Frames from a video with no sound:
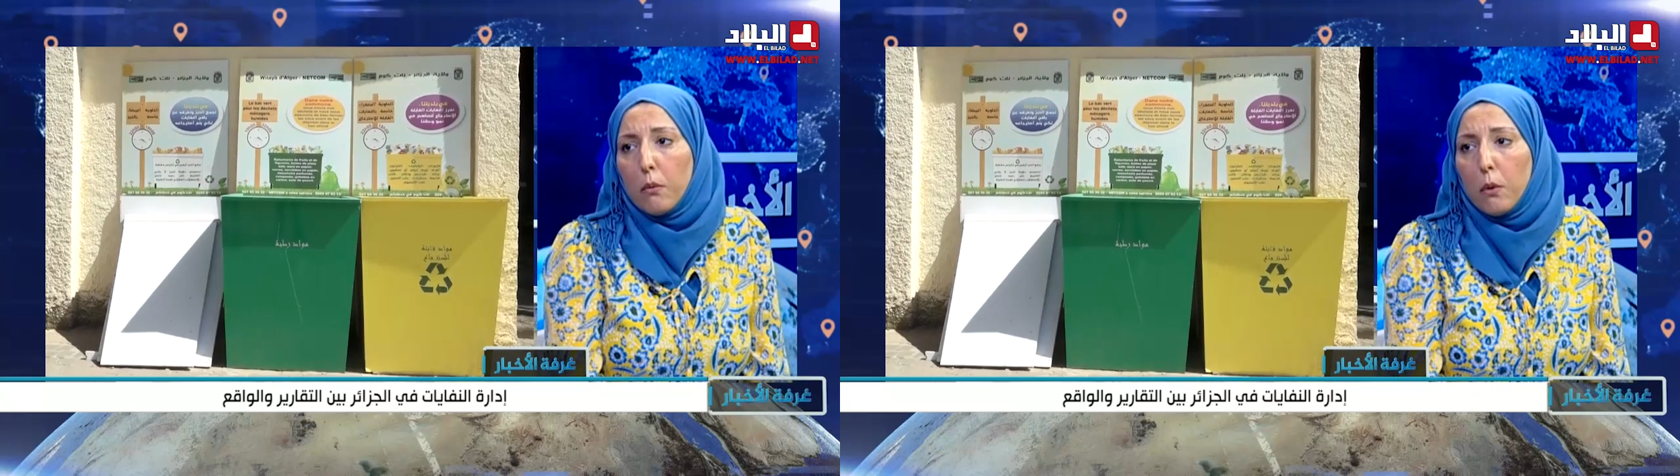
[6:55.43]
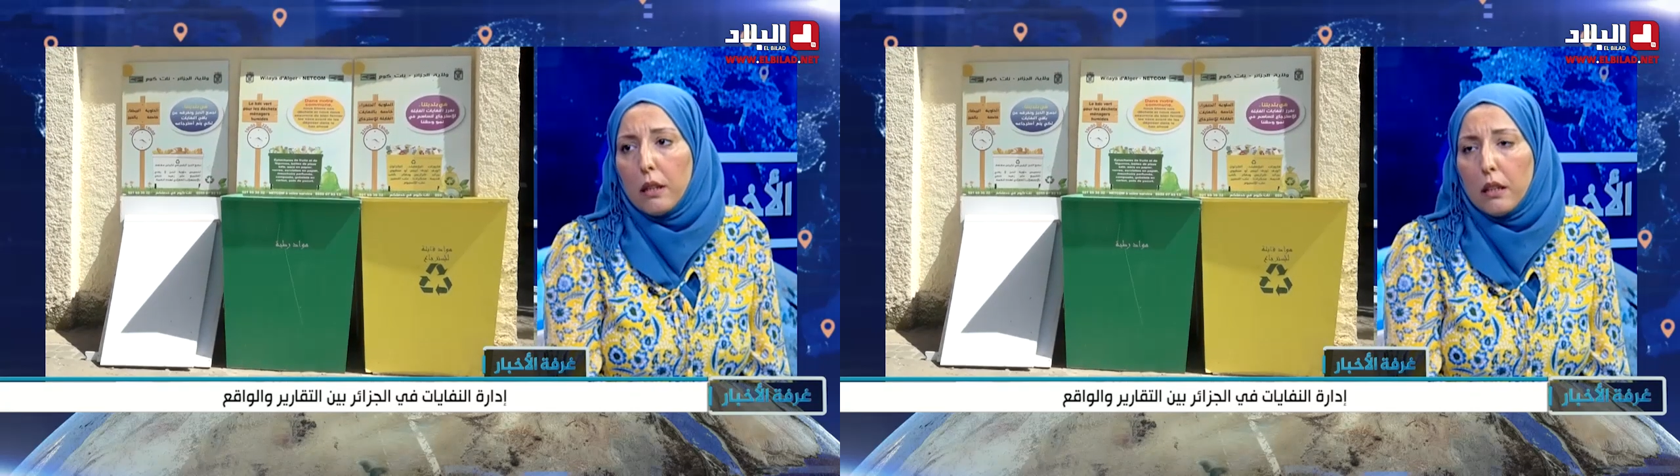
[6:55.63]

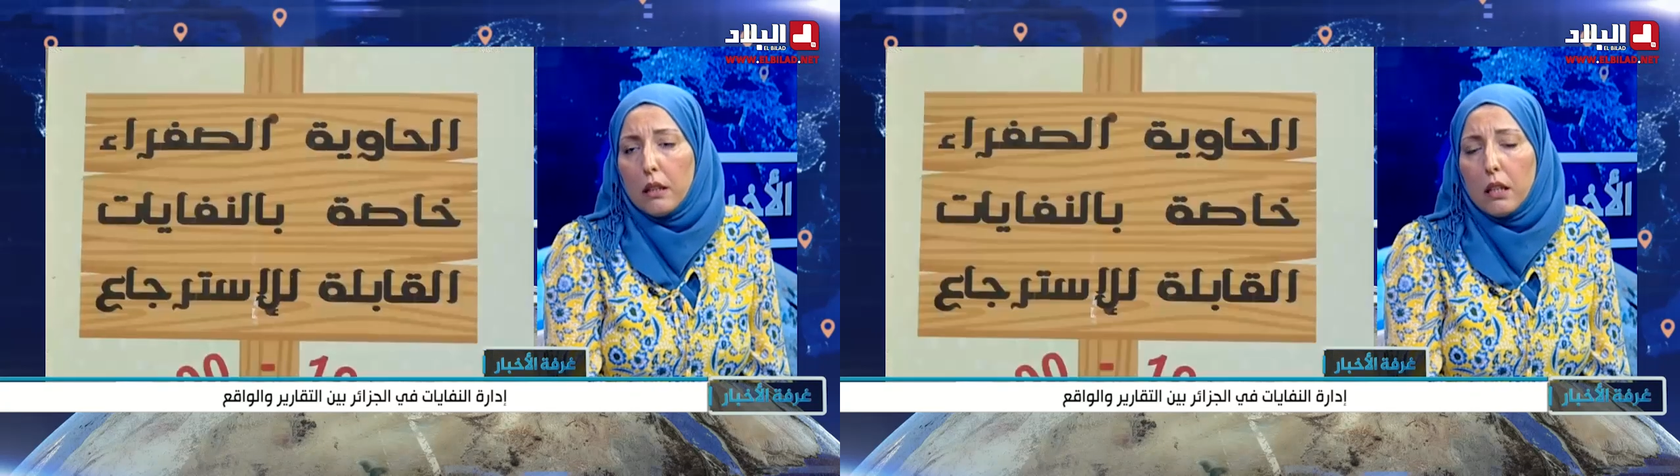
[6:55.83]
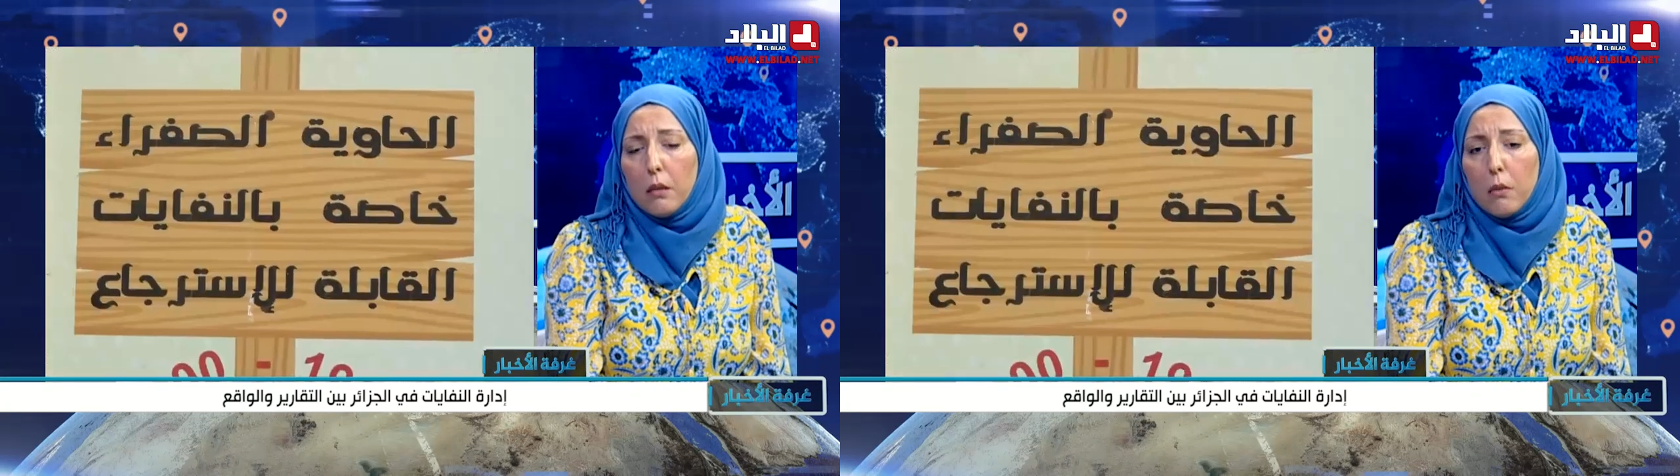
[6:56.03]

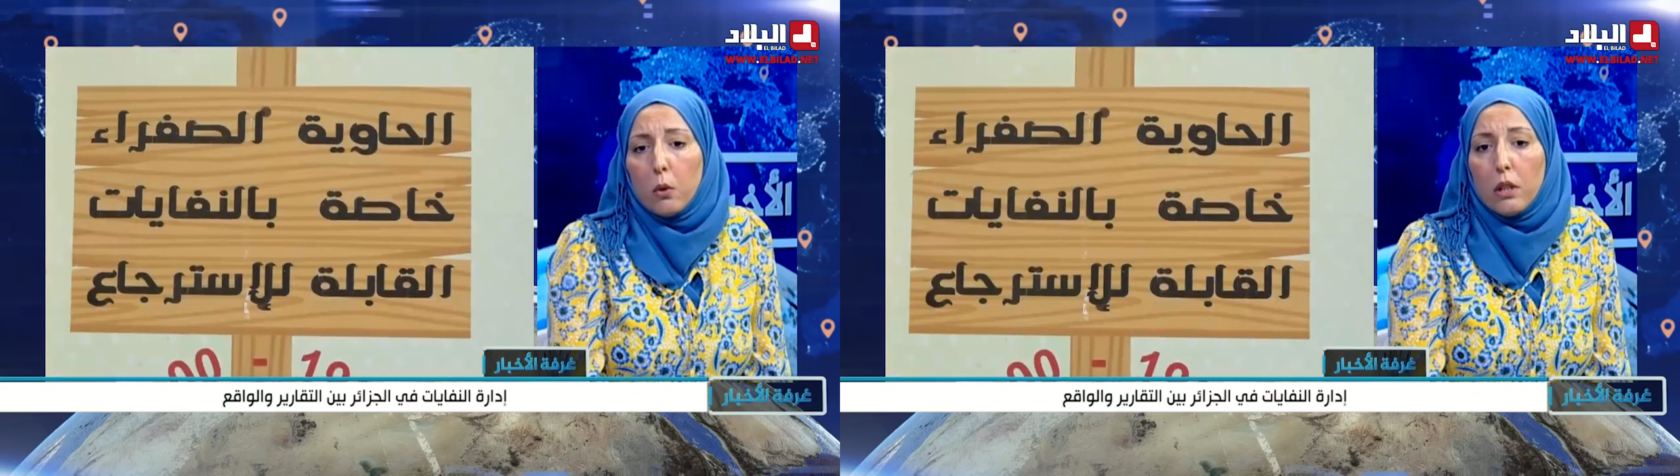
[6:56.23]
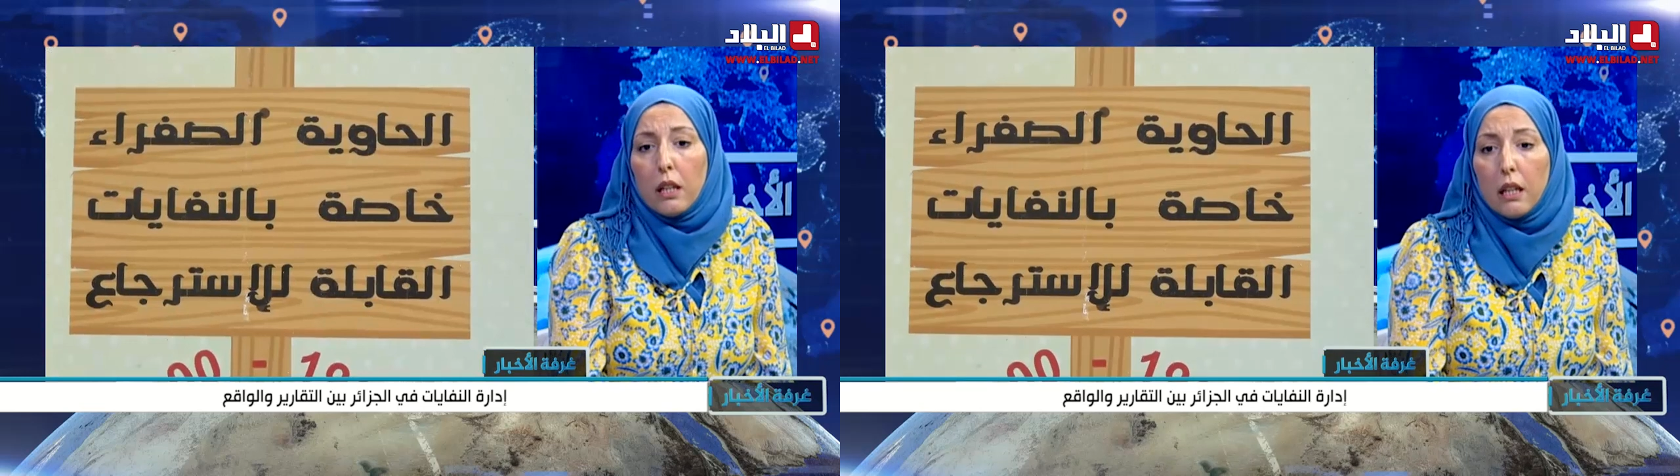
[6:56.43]
الوطني كما
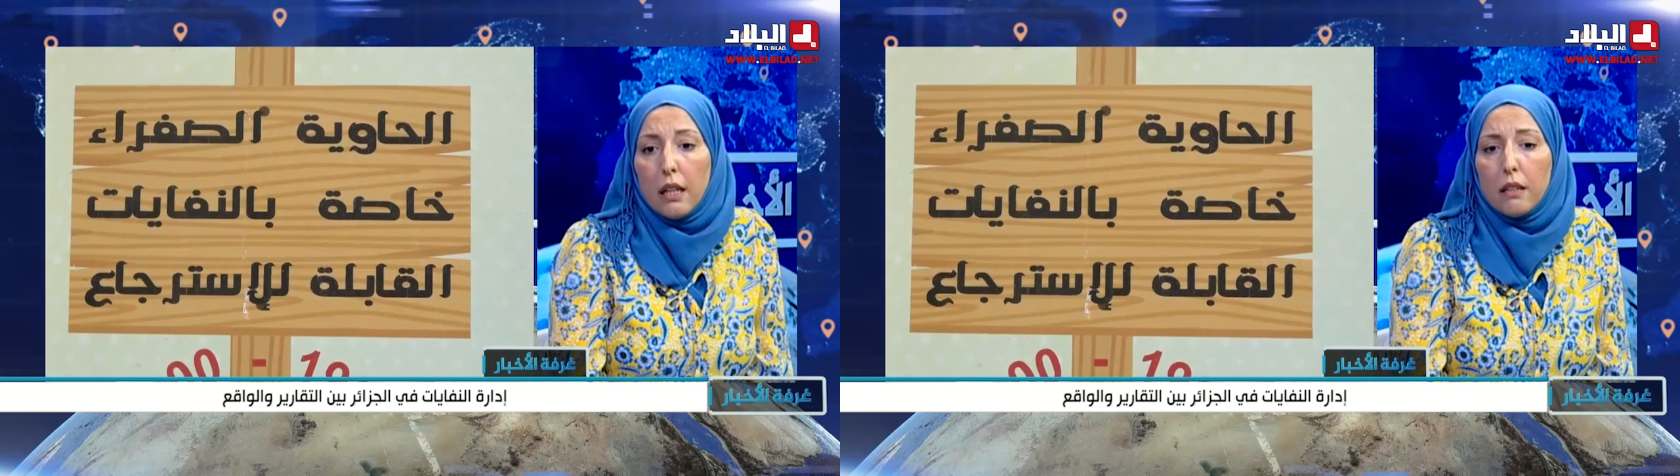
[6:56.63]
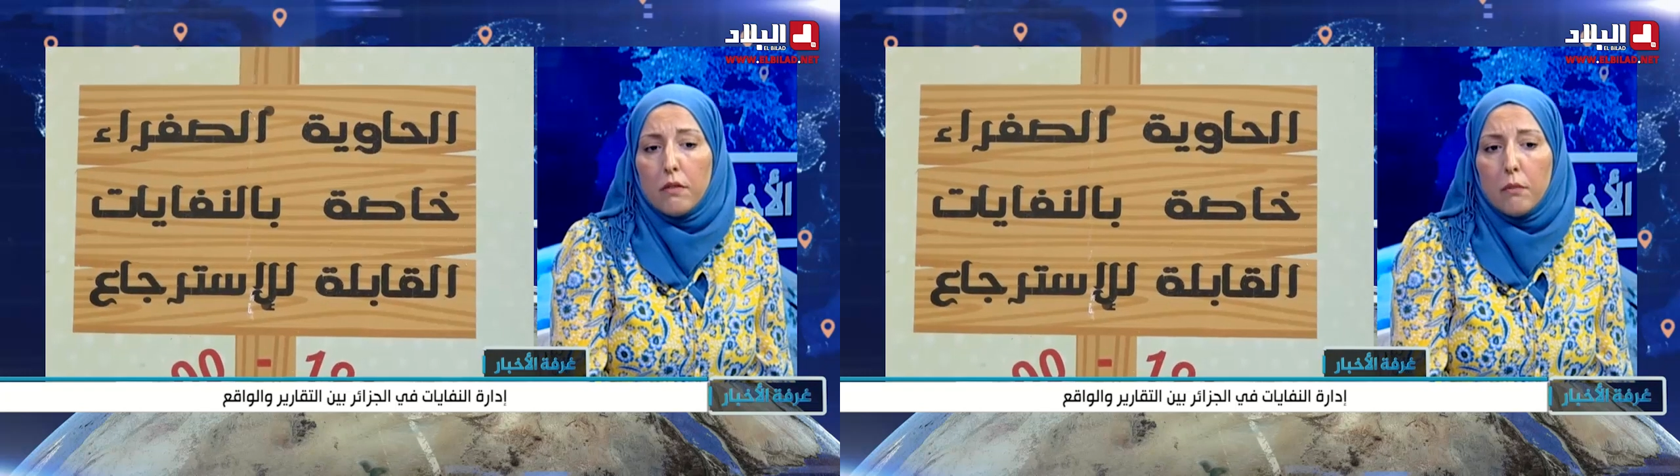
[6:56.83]
قلت لك
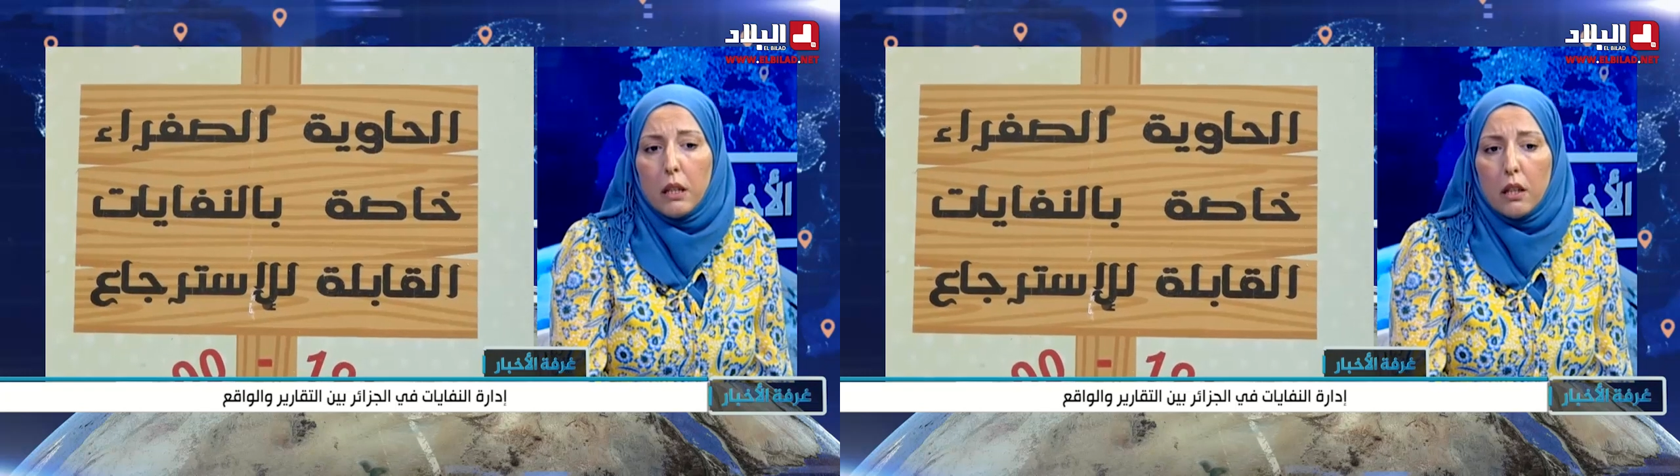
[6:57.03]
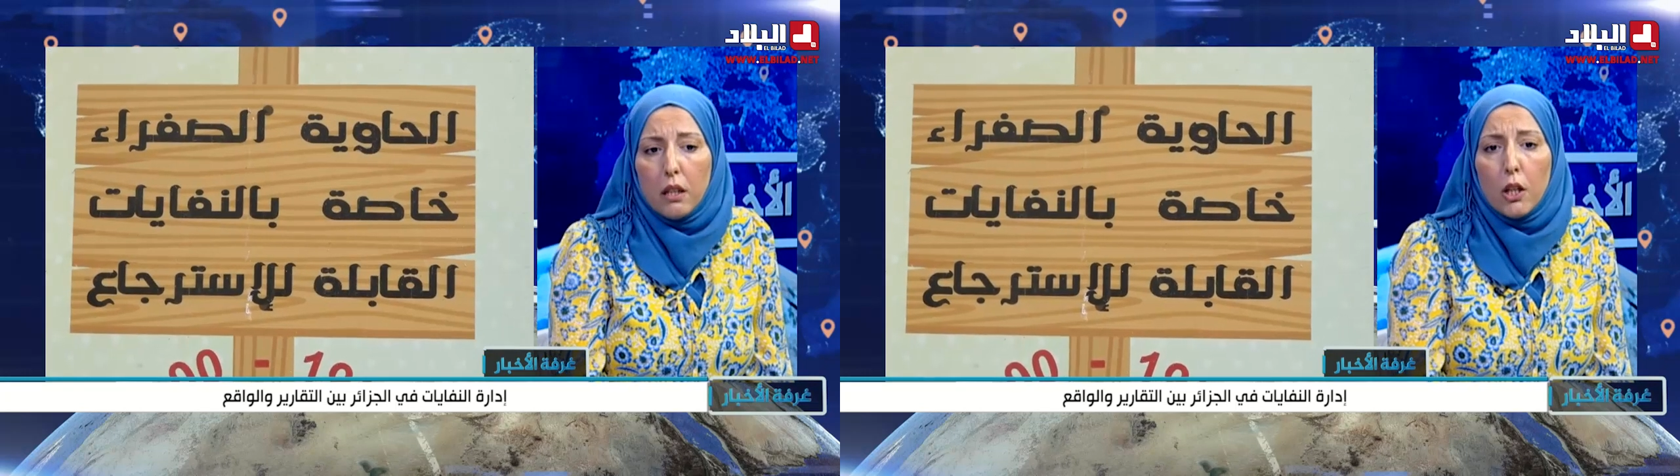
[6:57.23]
الهدف
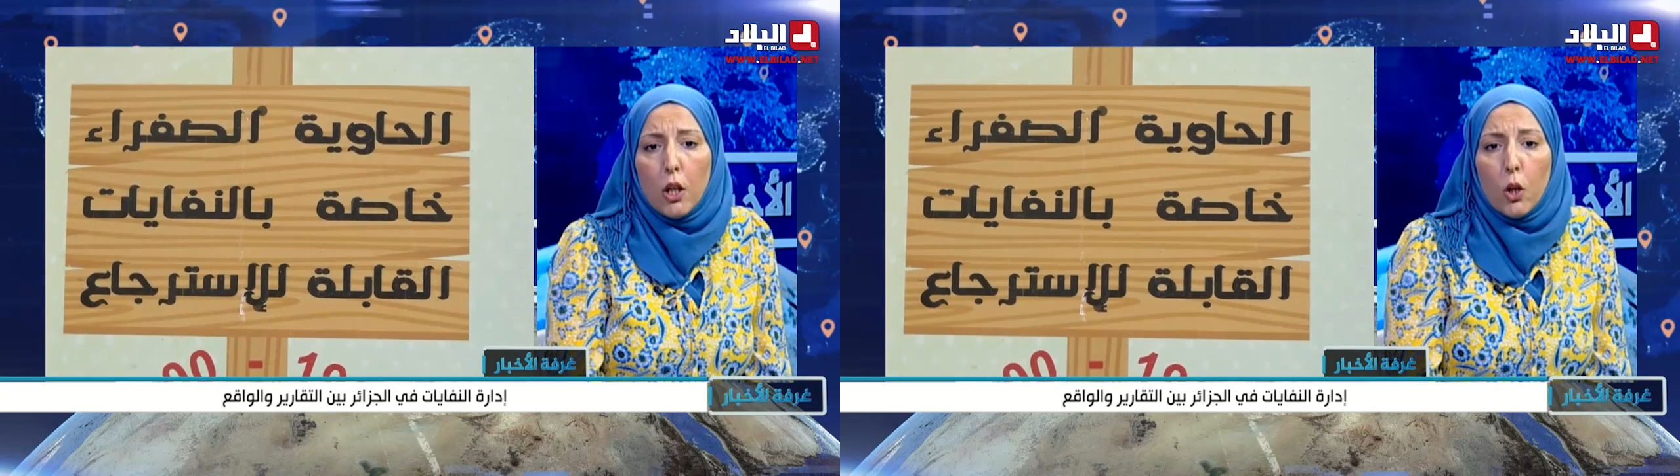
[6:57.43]
منها